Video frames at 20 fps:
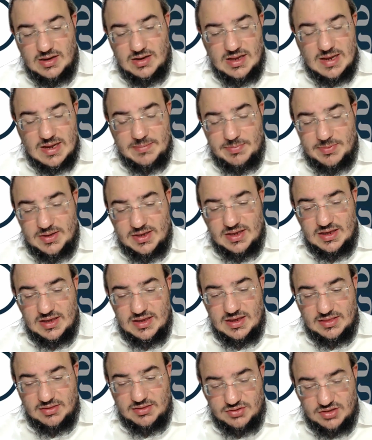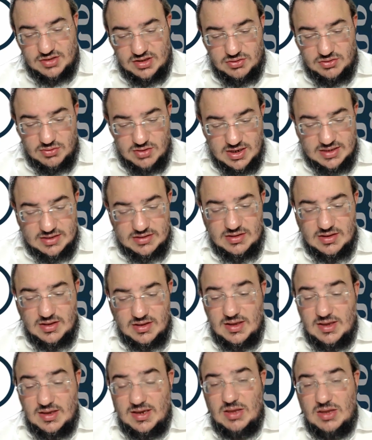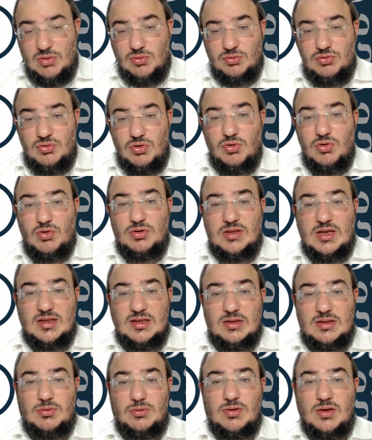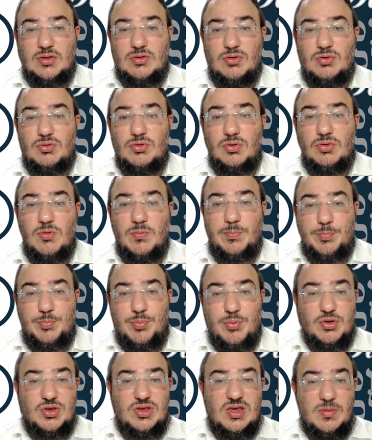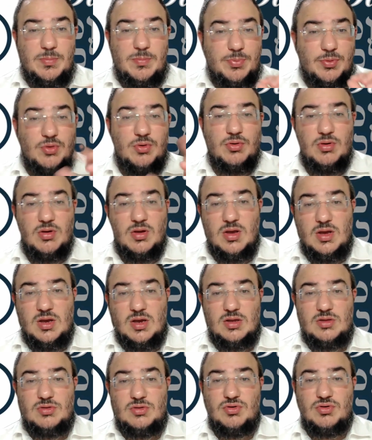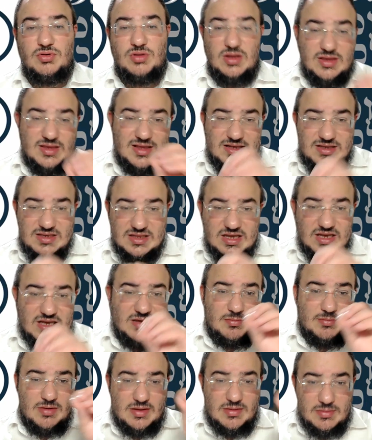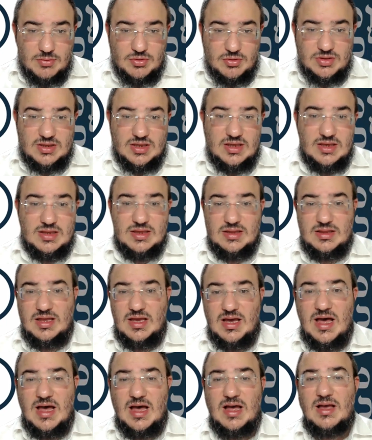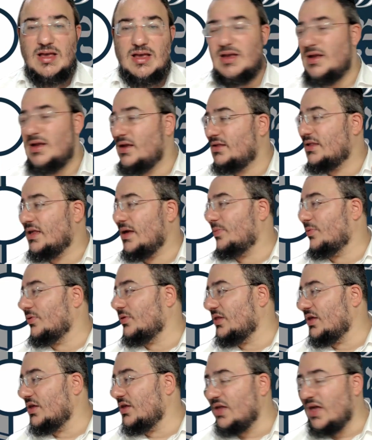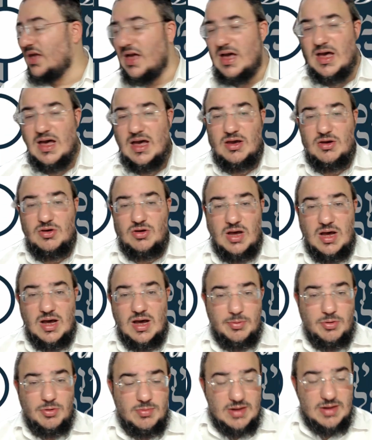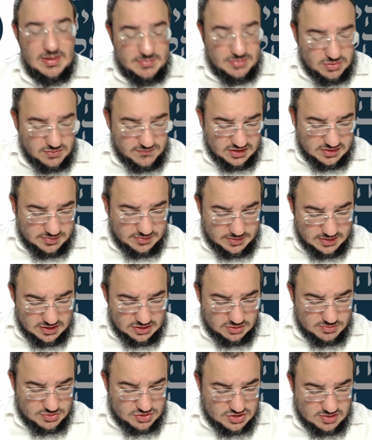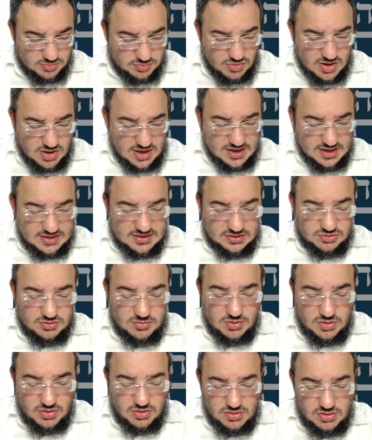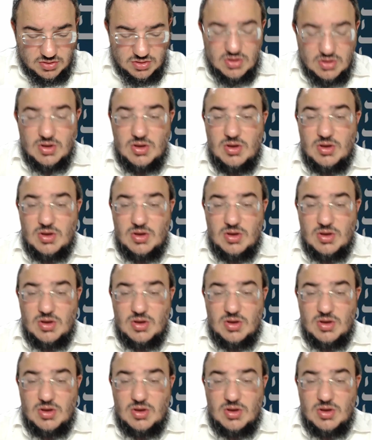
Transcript: après être sorti des toilettes. Et donc de le retarder ne serait-ce que de ce petit peu de Netilatinaïma Moti, etc., ça pose déjà un problème et on va expliquer dans le Mishnah exactement